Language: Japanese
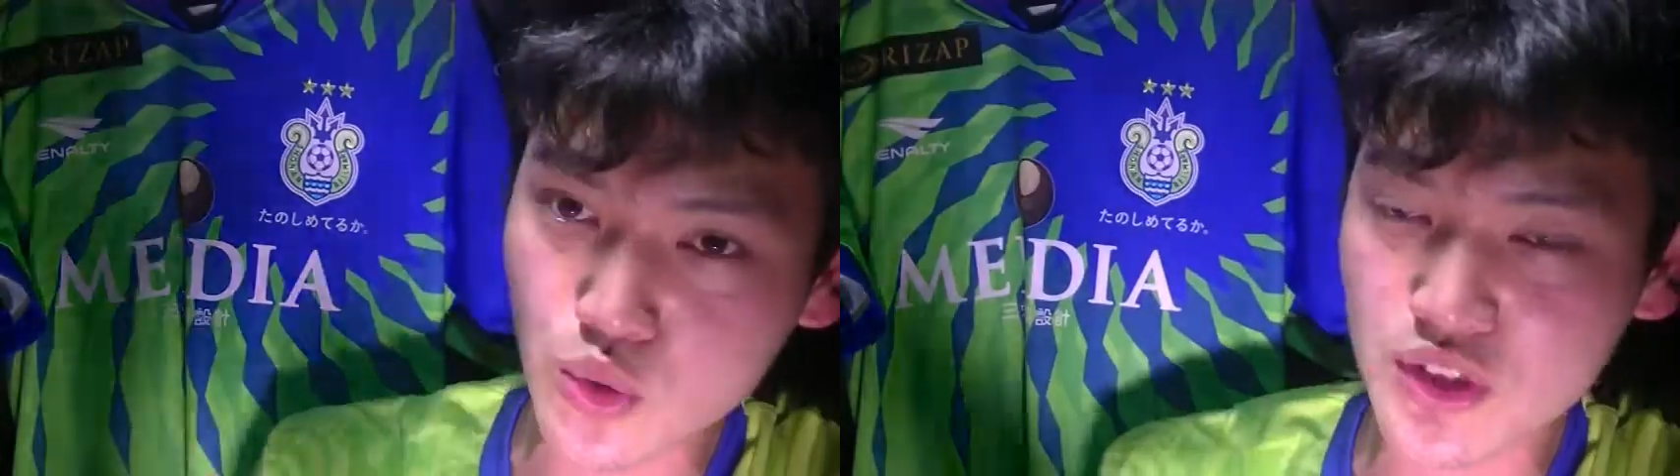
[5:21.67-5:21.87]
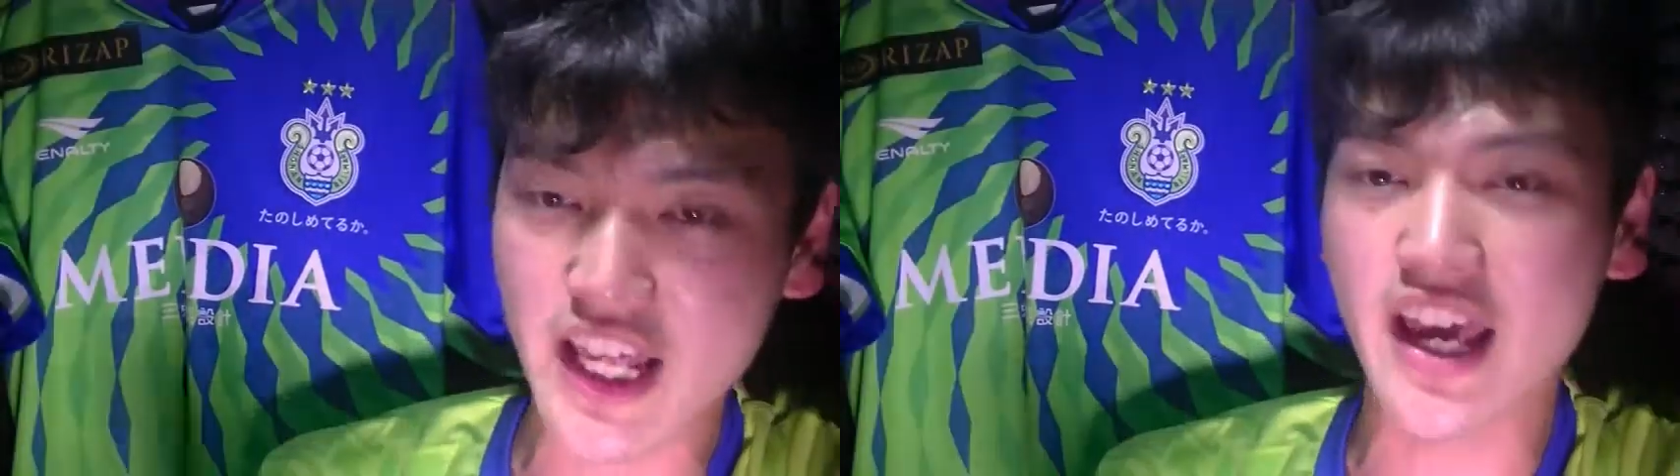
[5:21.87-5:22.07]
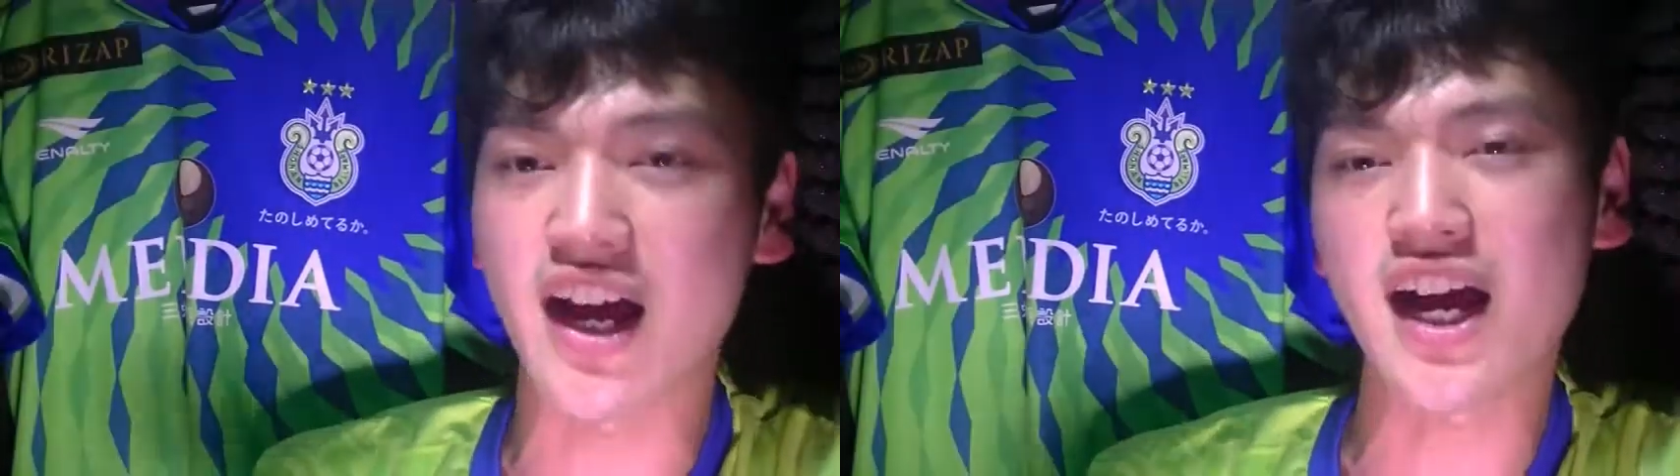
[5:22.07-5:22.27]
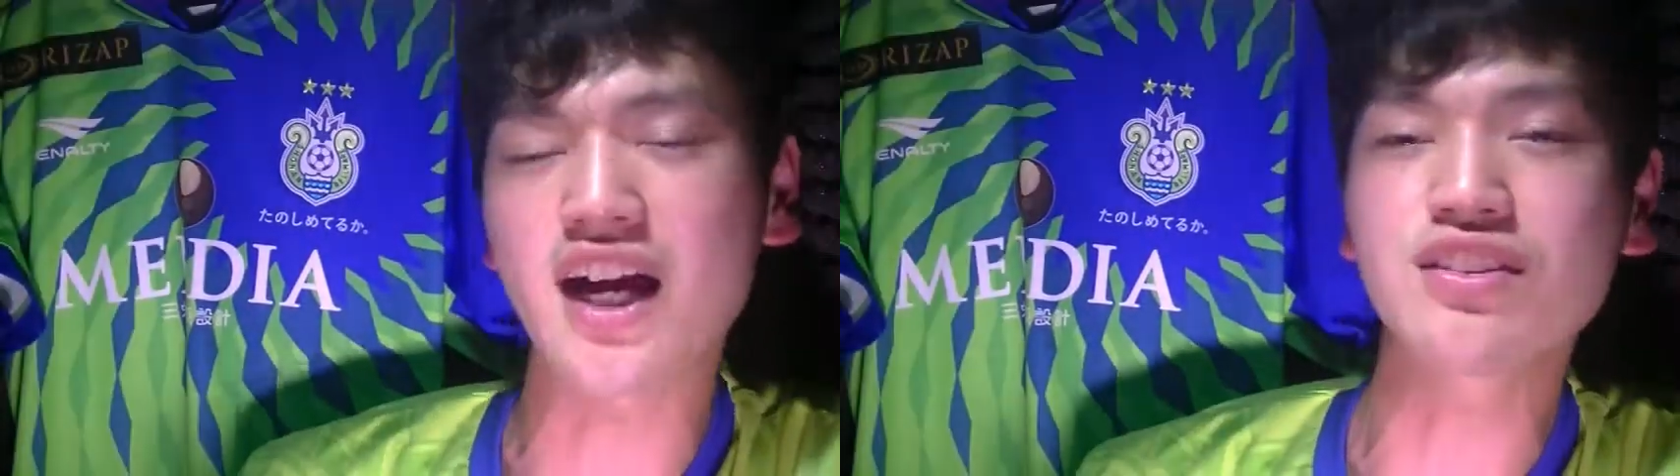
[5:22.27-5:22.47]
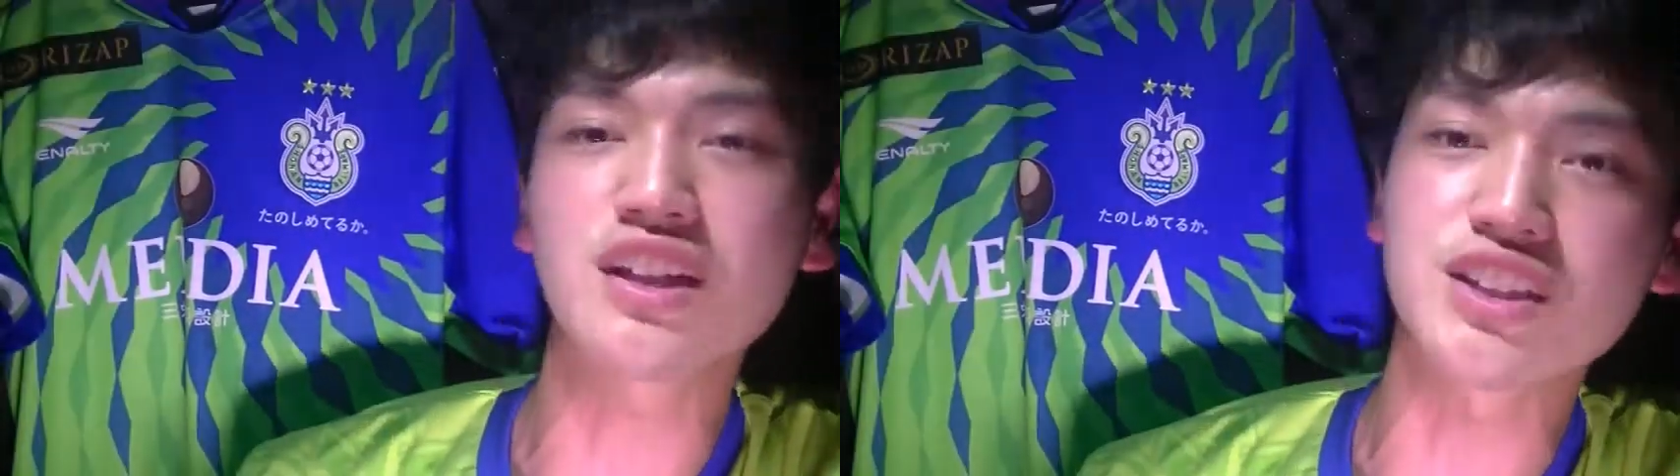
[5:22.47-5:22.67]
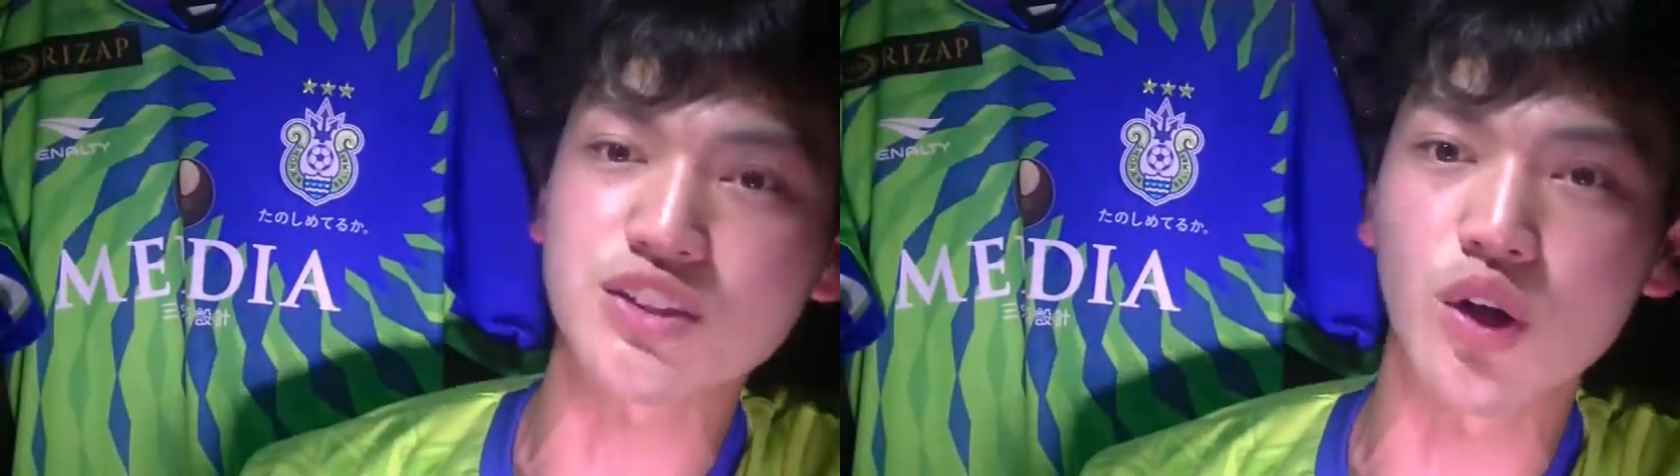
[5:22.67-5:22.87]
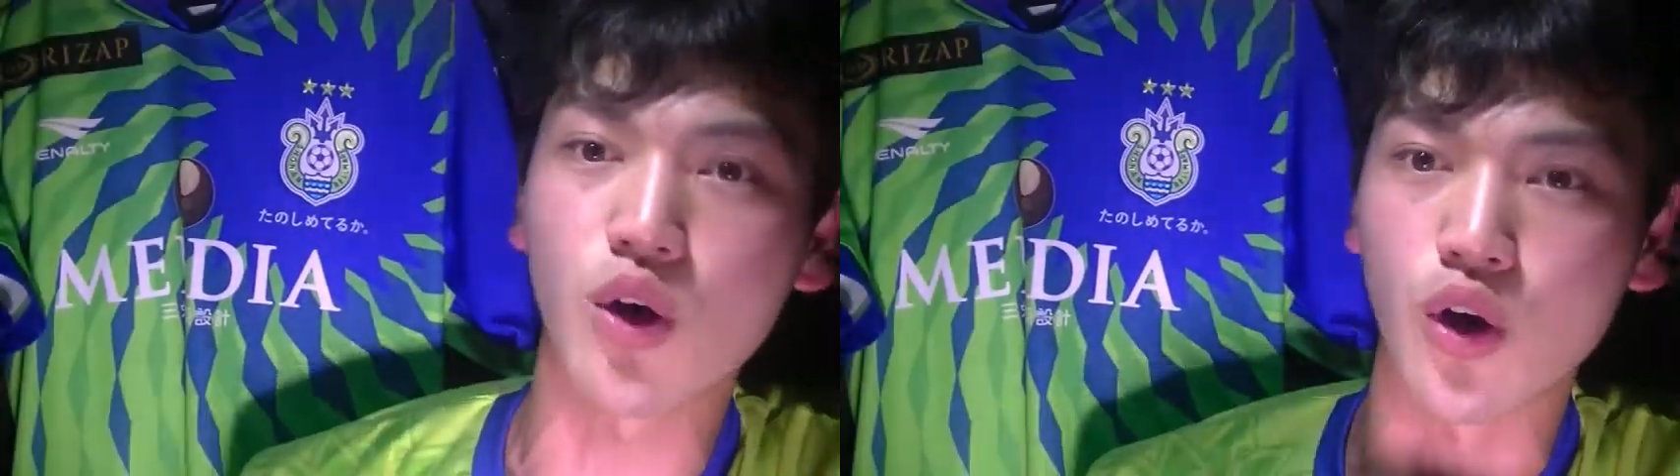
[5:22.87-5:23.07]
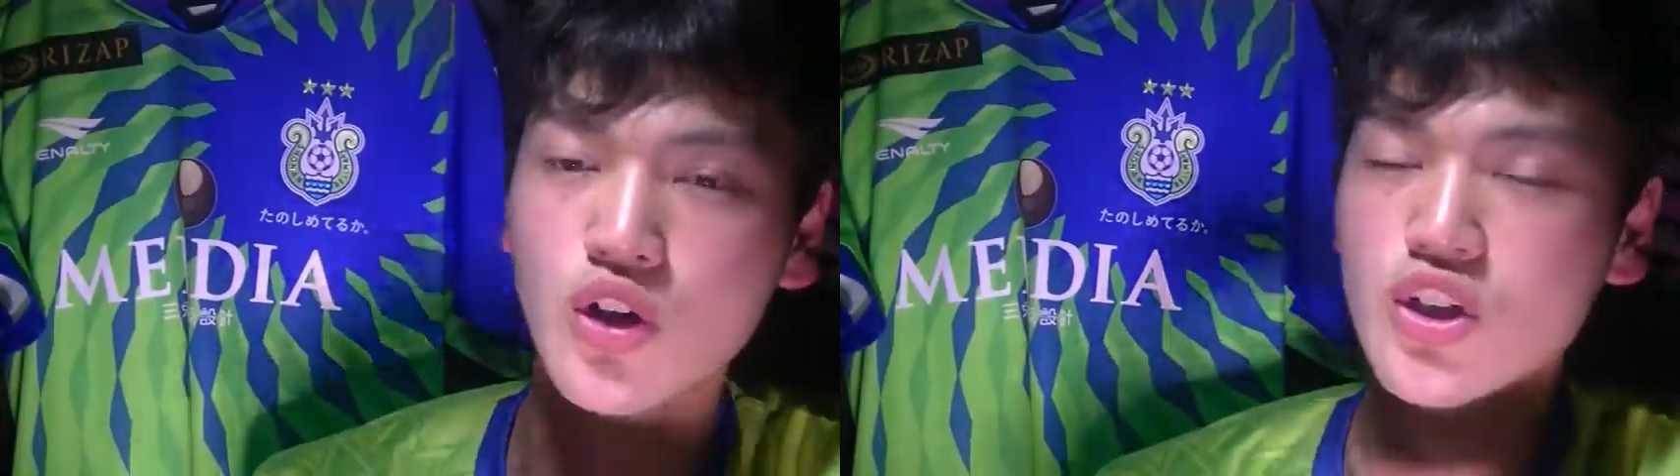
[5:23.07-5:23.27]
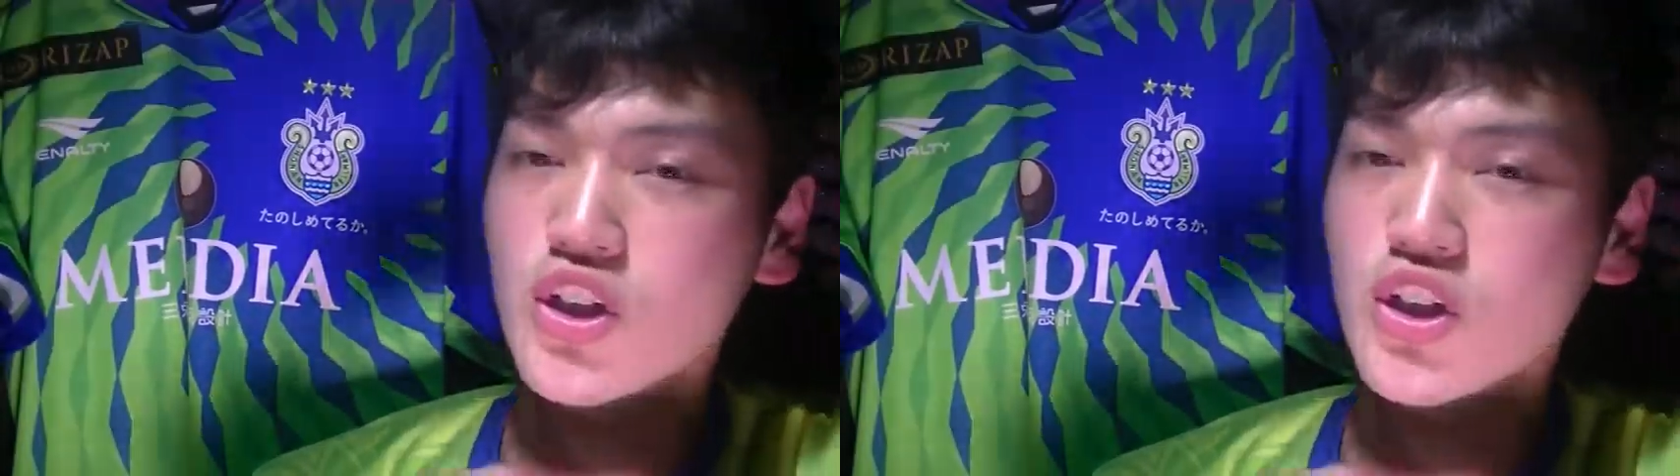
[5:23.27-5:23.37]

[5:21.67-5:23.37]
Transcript: ろであったんですよ。